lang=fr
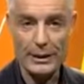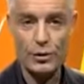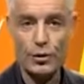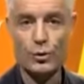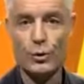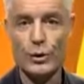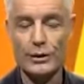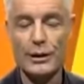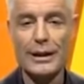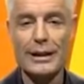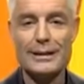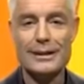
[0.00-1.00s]
les continents
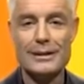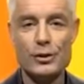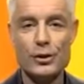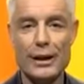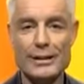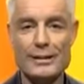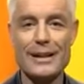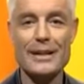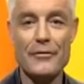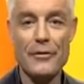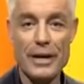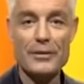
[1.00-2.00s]
qui est
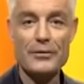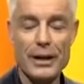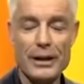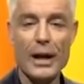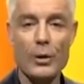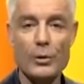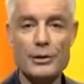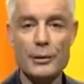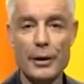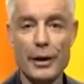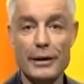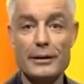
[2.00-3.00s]
concerné En un mot, tout le
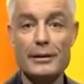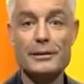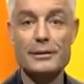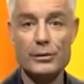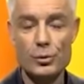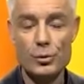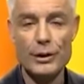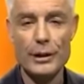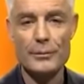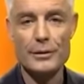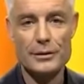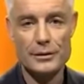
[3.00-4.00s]
monde.
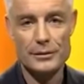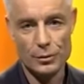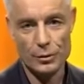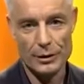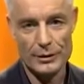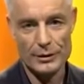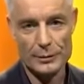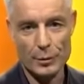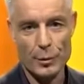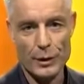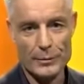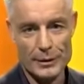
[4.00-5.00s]
L'ouvrier tout autant que le
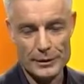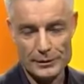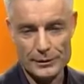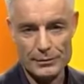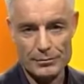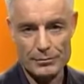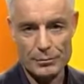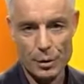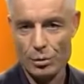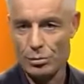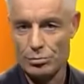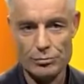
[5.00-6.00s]
cadre, l'étudiant tout
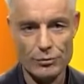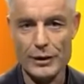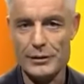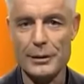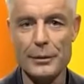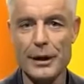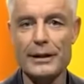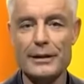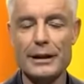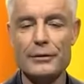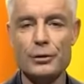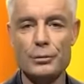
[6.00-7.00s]
autant que les
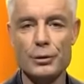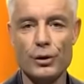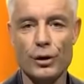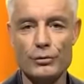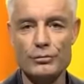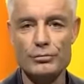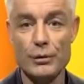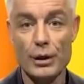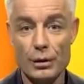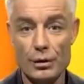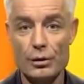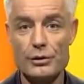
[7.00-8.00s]
inactifs.
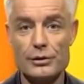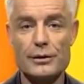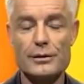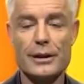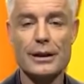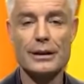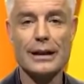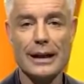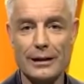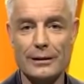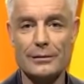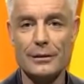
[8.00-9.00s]
Chacun à son niveau présente
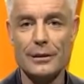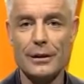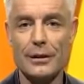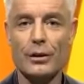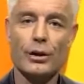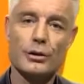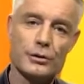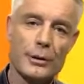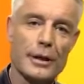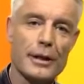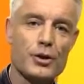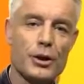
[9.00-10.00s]
des signes de fatigue et de
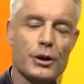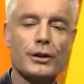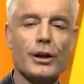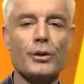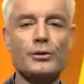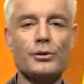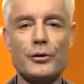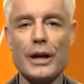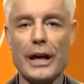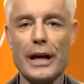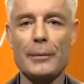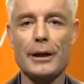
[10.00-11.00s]
tension générés
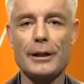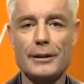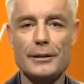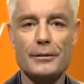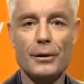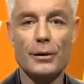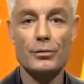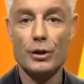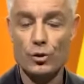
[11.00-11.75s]
par le stress.